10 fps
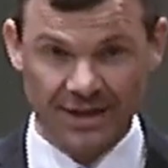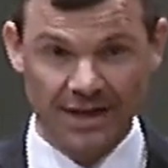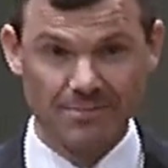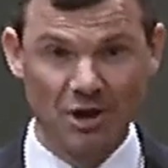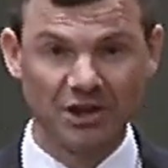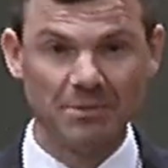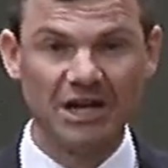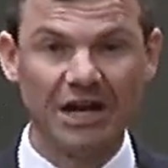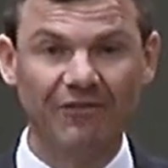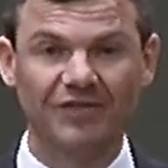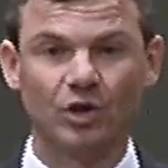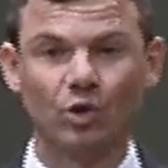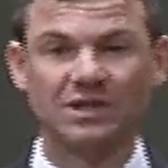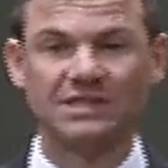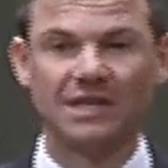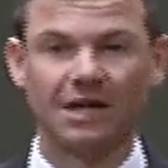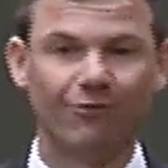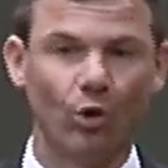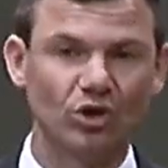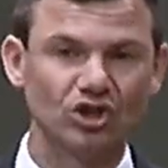Ich möchte mich ganz kurz
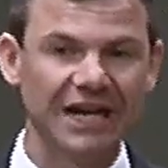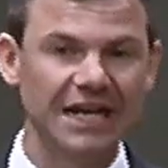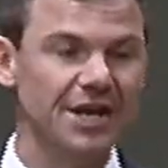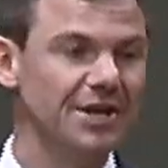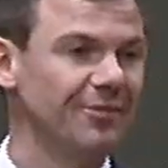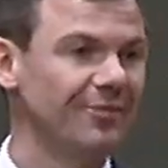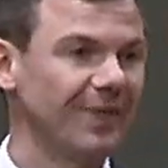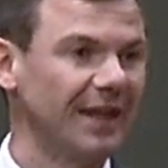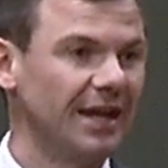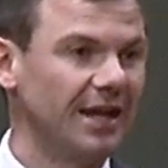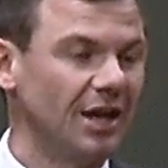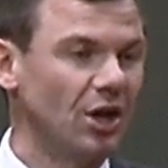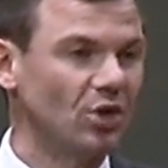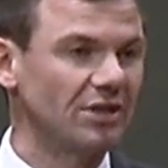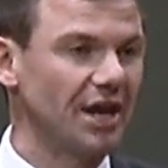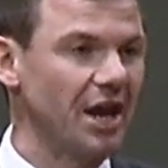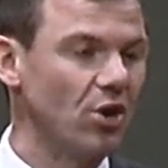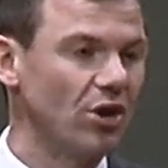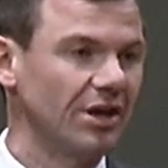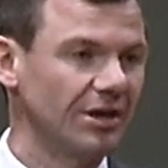vorstellen und dann
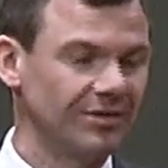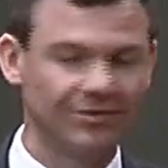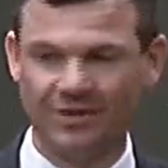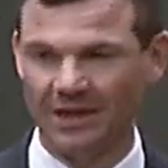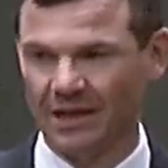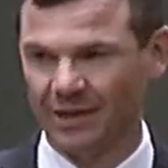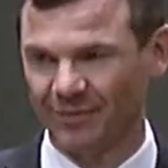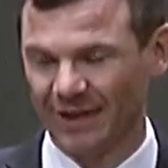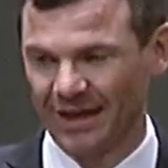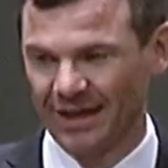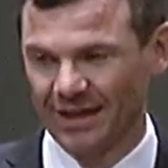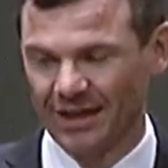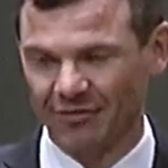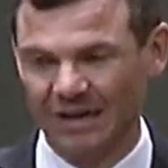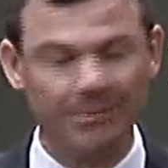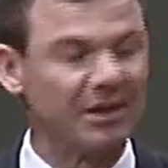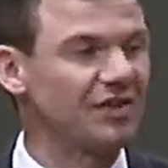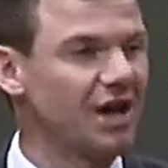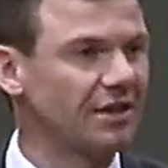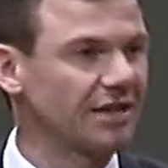auch, wie der Philipp
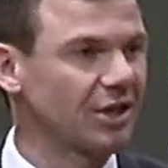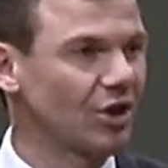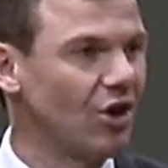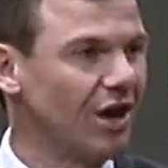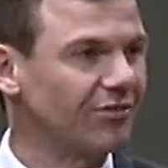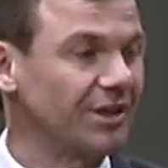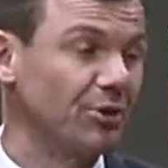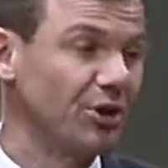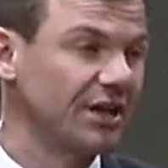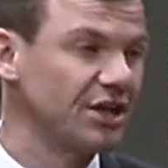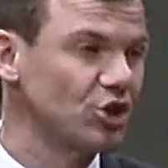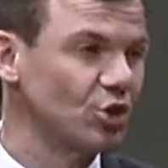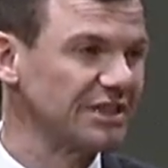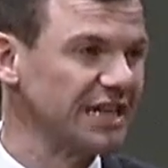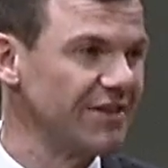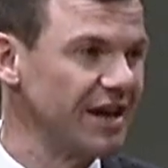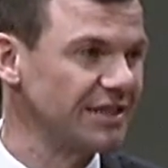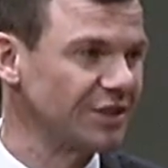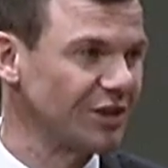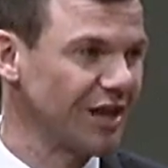gesagt hat, noch auf den Büchertisch kurz
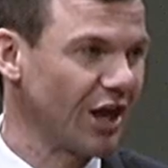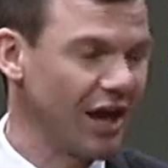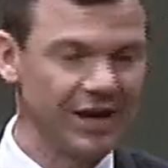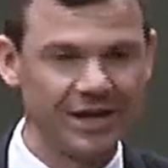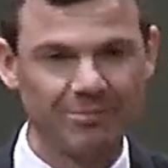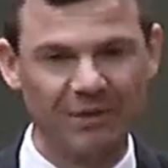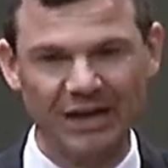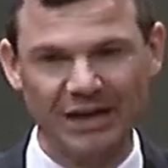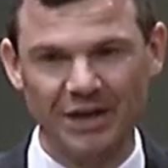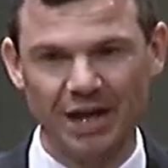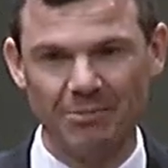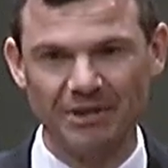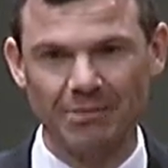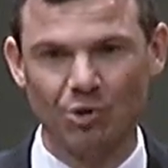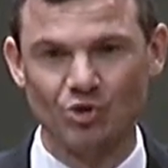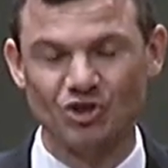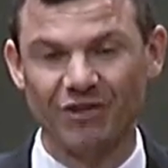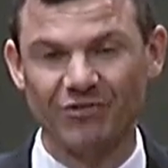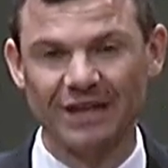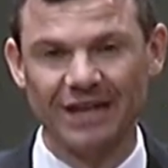hinweisen und dann gleich beginnen dann mit der
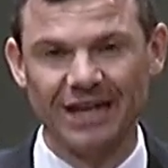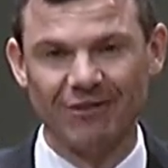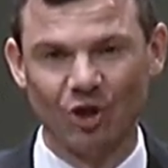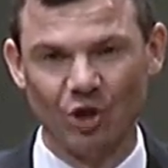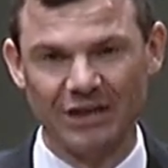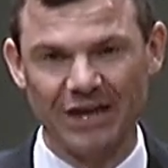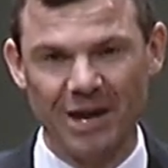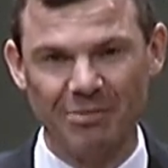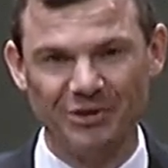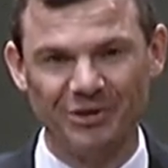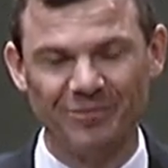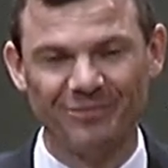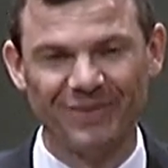Botschaft für heute Abend.